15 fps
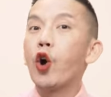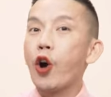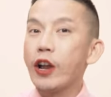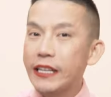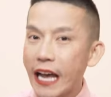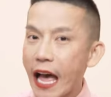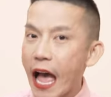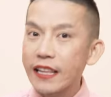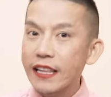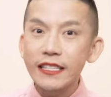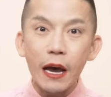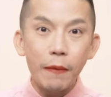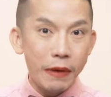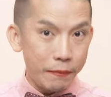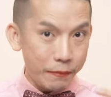ค่อนข้าง
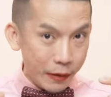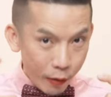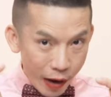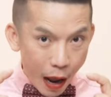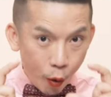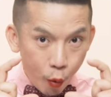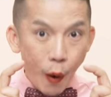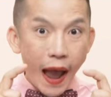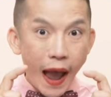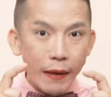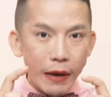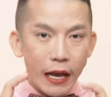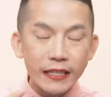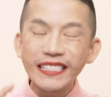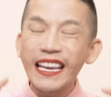จะแบบมีเวลากว้างเห็
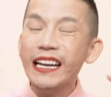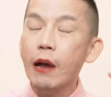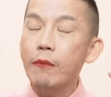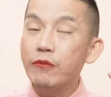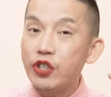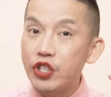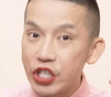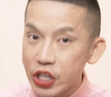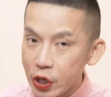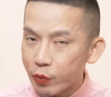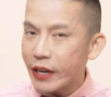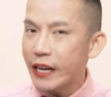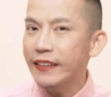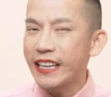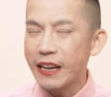นไหมใช้กับ
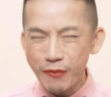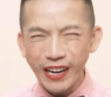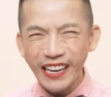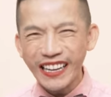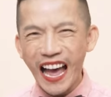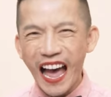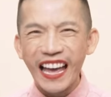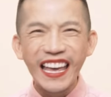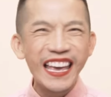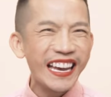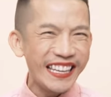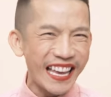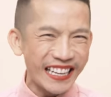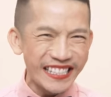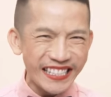during ได้หมดเลยค่ะ
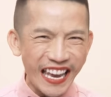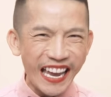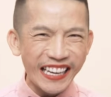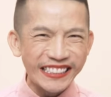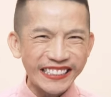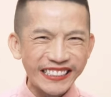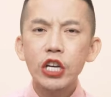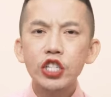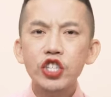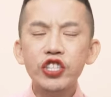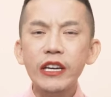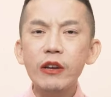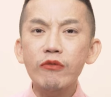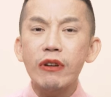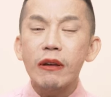อย่างเช่น
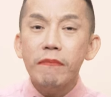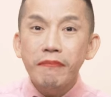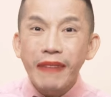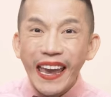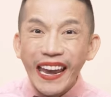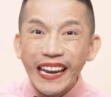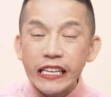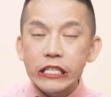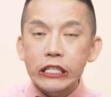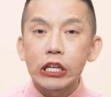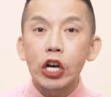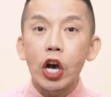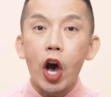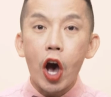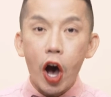she remained
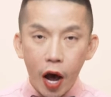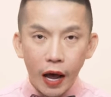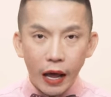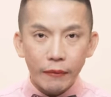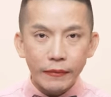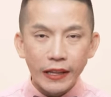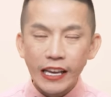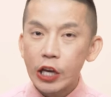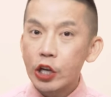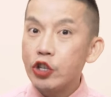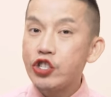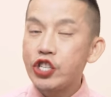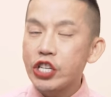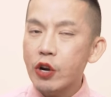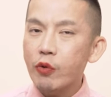calm
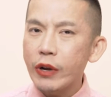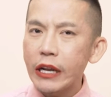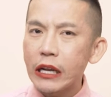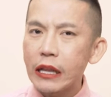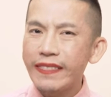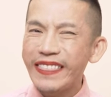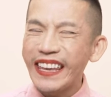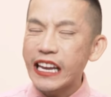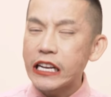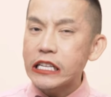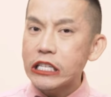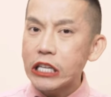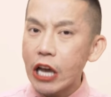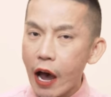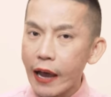during the
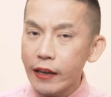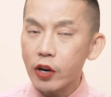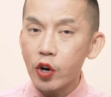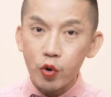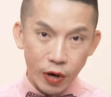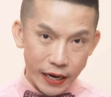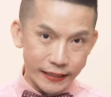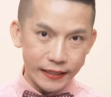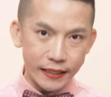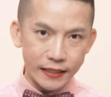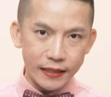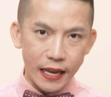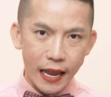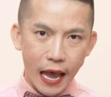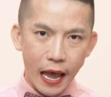entire crisis
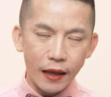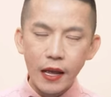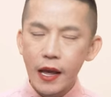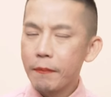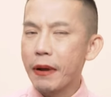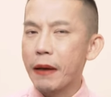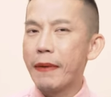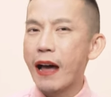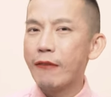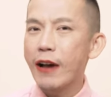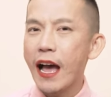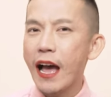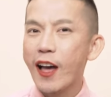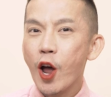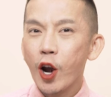นะคะประมาณ
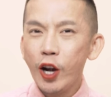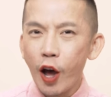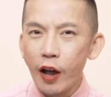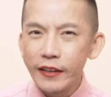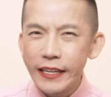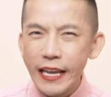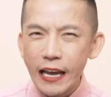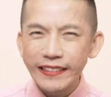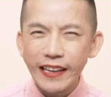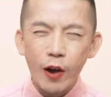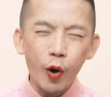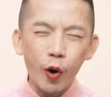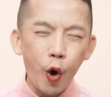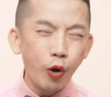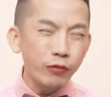ว่าหล่อนเนี่ยยั
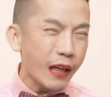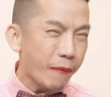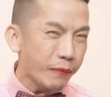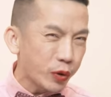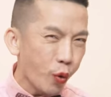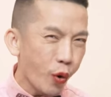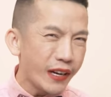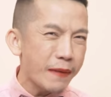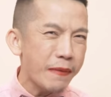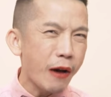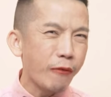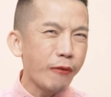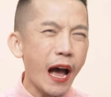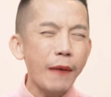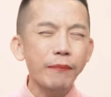งคงทำตัวได้แบ
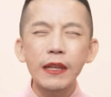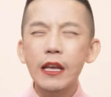บว่า